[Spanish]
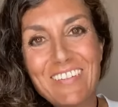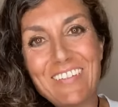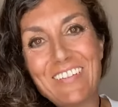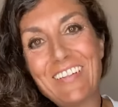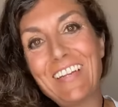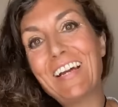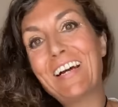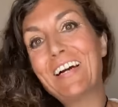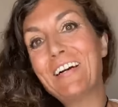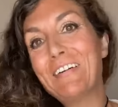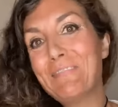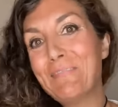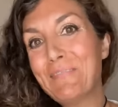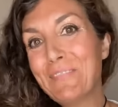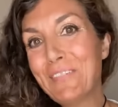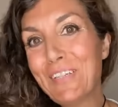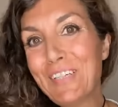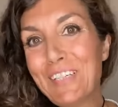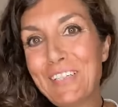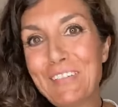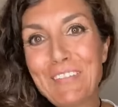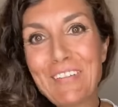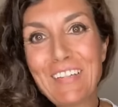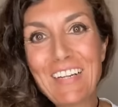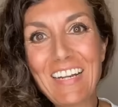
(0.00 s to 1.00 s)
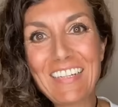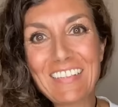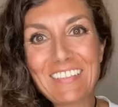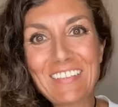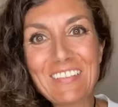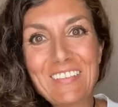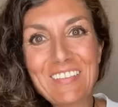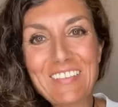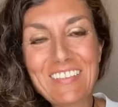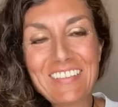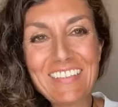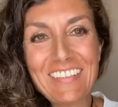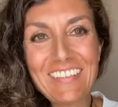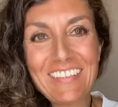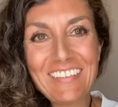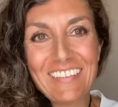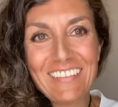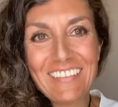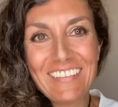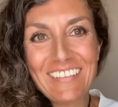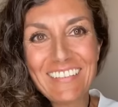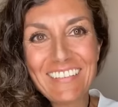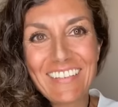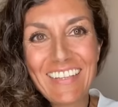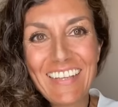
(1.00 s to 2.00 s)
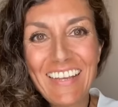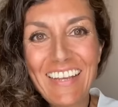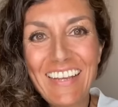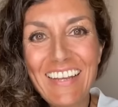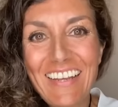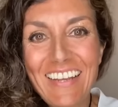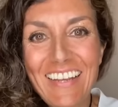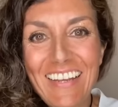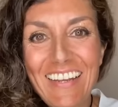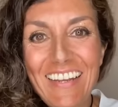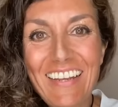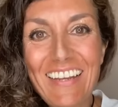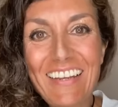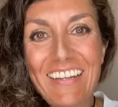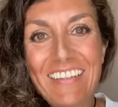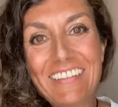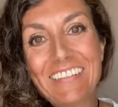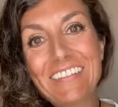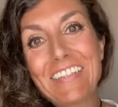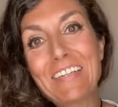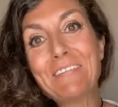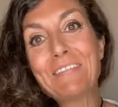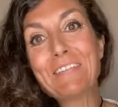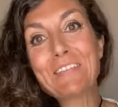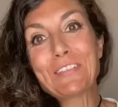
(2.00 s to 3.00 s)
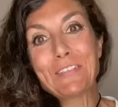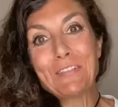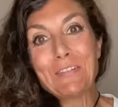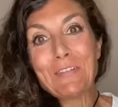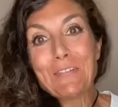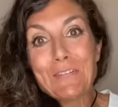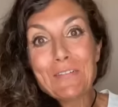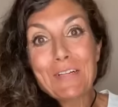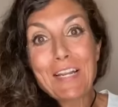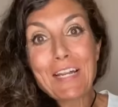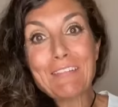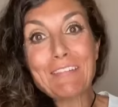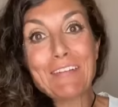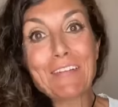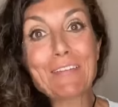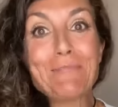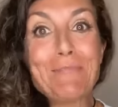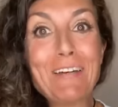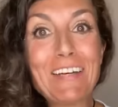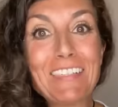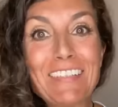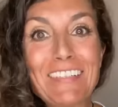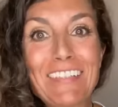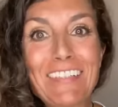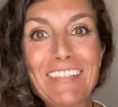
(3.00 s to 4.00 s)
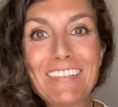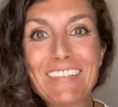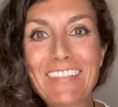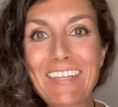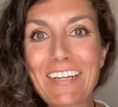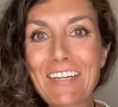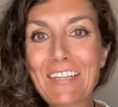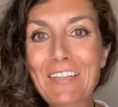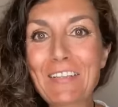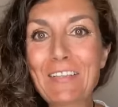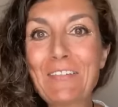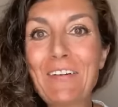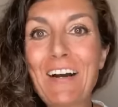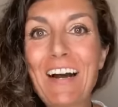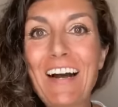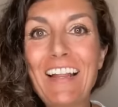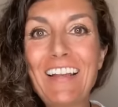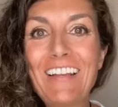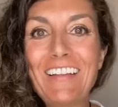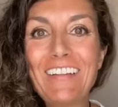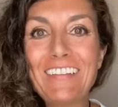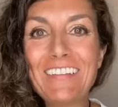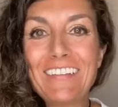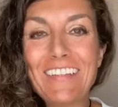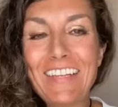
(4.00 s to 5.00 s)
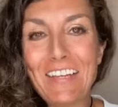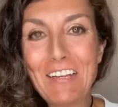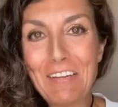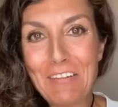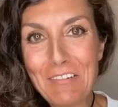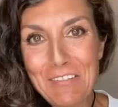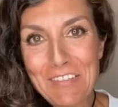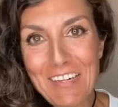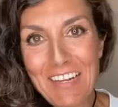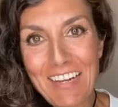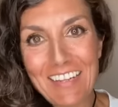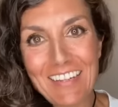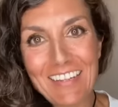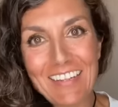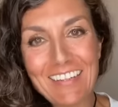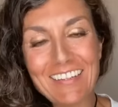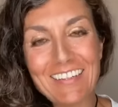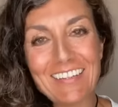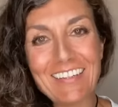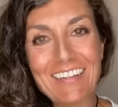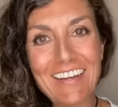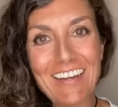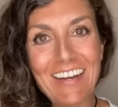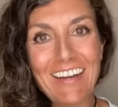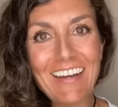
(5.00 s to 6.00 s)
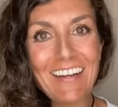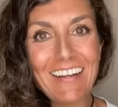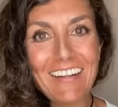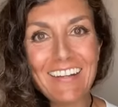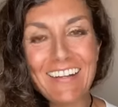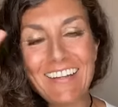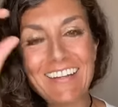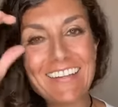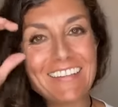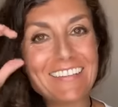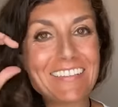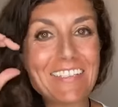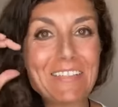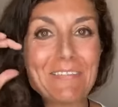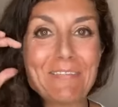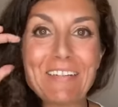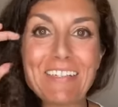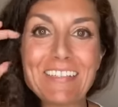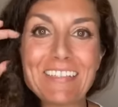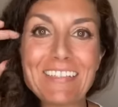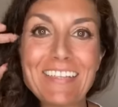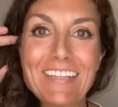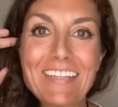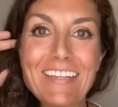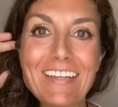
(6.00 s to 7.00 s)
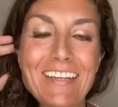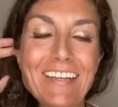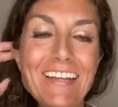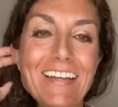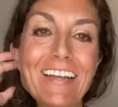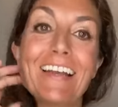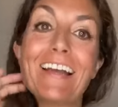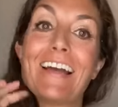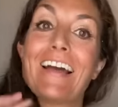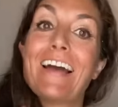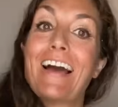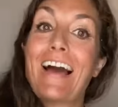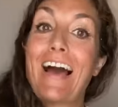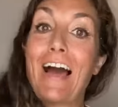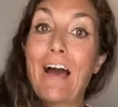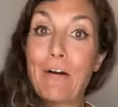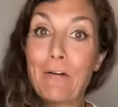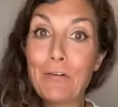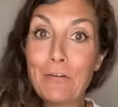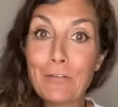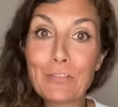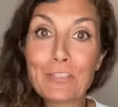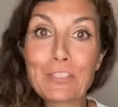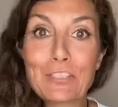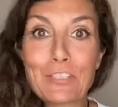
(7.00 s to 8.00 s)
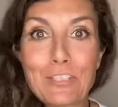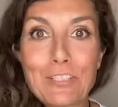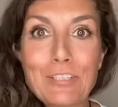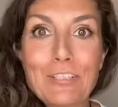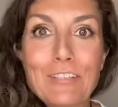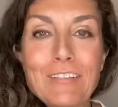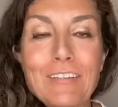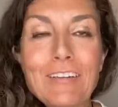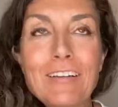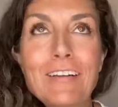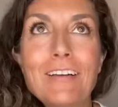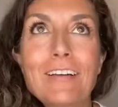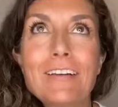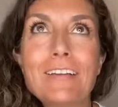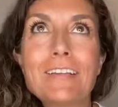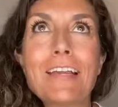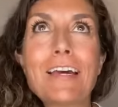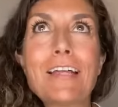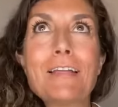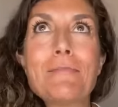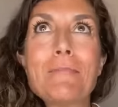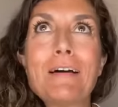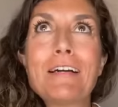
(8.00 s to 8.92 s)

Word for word: Hola, muy buenas noches. Estamos una vez más en este ritual de luna llena, en este mes de agosto y